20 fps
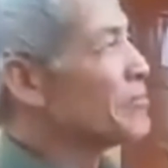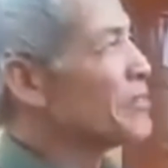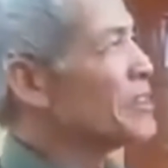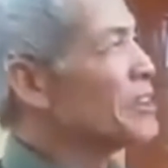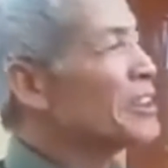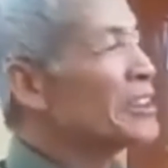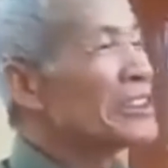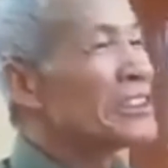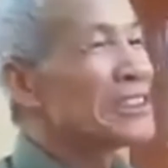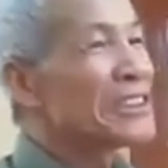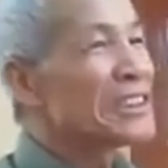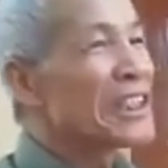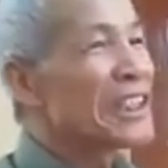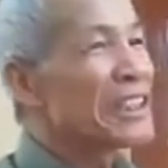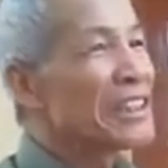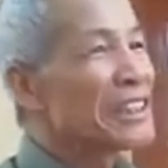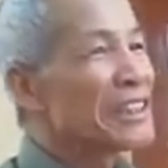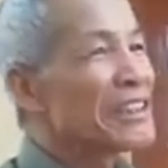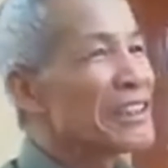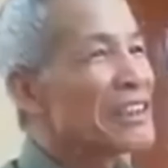Nhưng
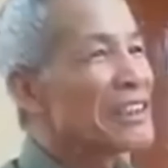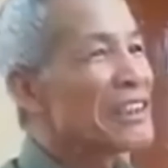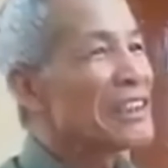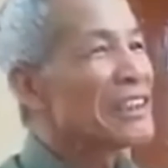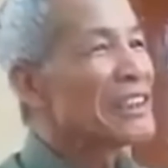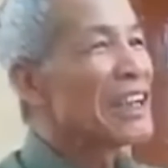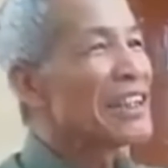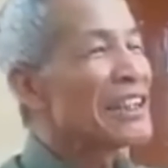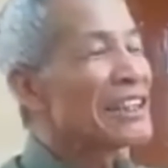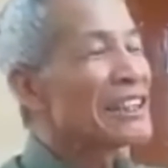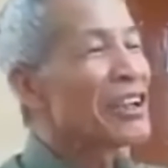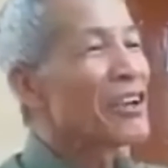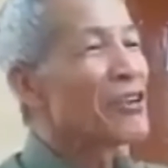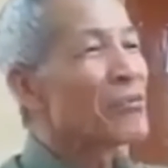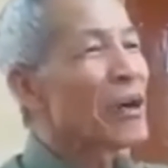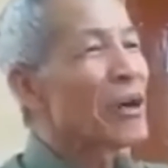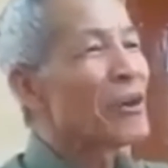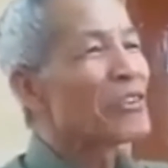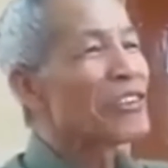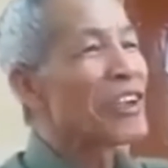chân lý ấy
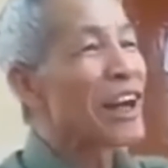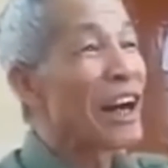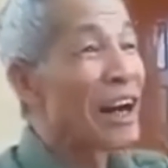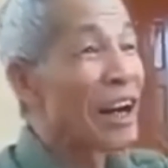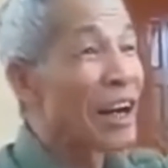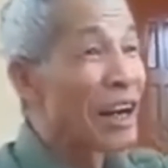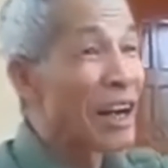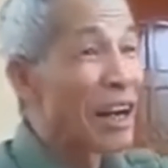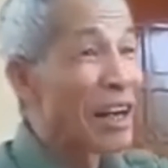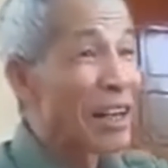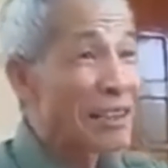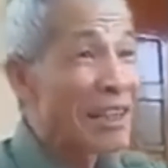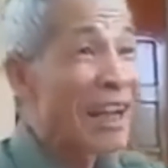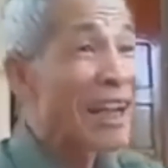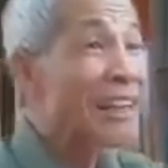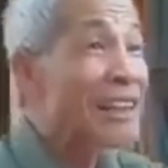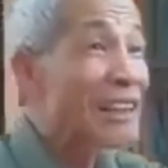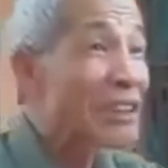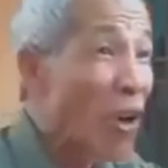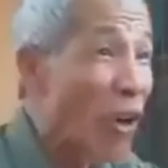không bao giờ
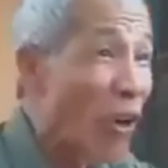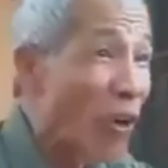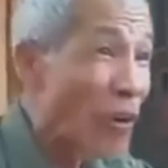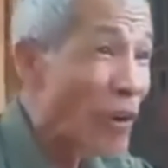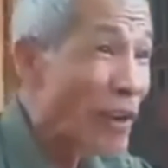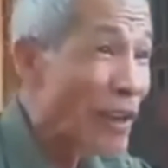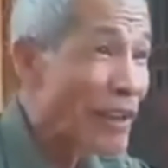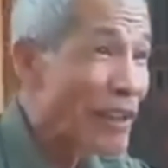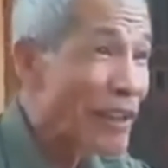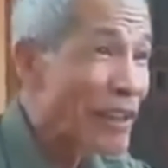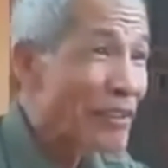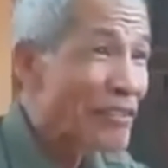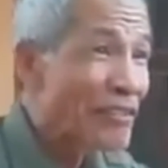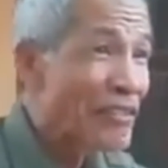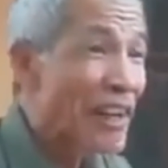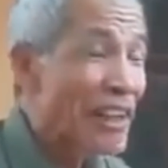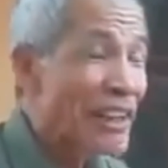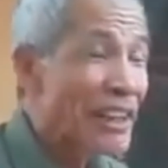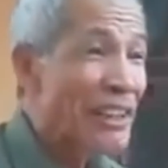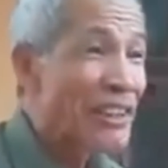thay đổi
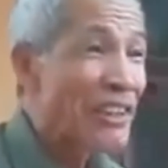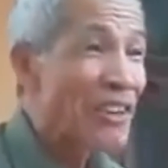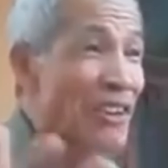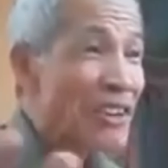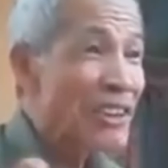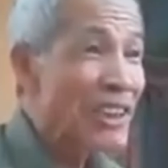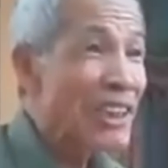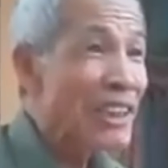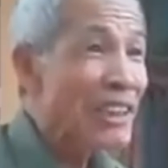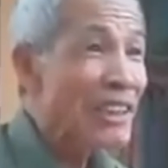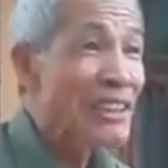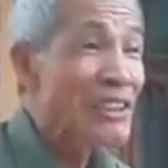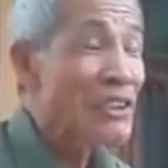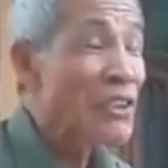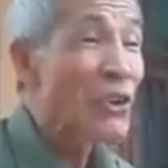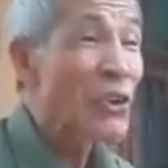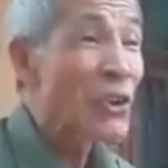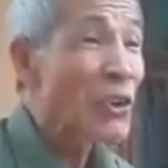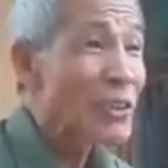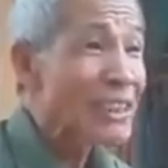Vậy thì quá thế kỷ
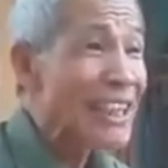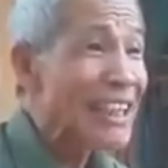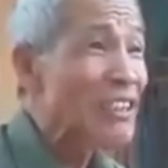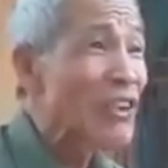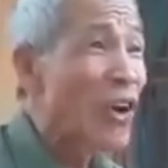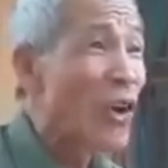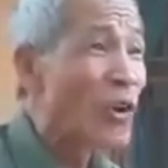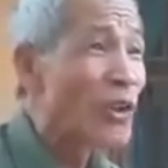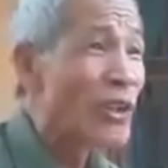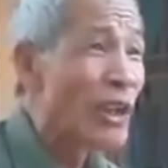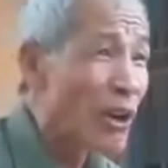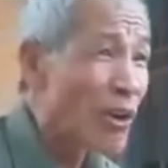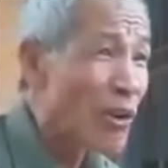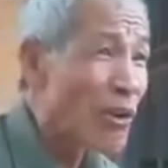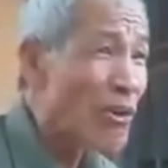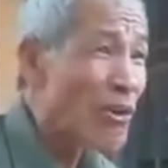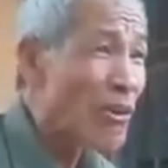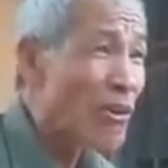rồi nó có thay đổi đâu